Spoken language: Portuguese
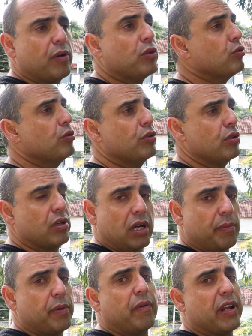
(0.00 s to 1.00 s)
outro
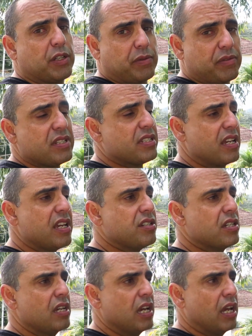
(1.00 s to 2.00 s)
upgrade para
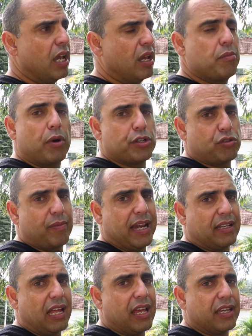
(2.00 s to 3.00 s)
vocês e mostro como é
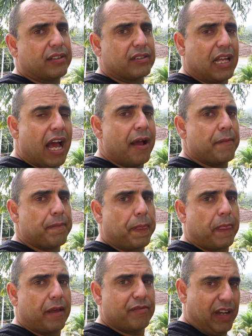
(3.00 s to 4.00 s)
que tá indo, tá?
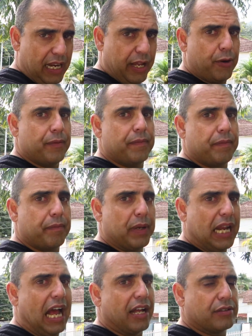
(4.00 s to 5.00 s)
valeu,
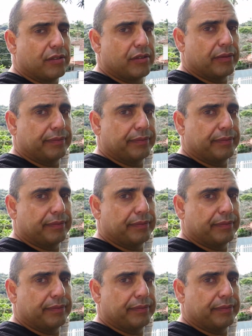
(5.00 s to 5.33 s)
obrigado.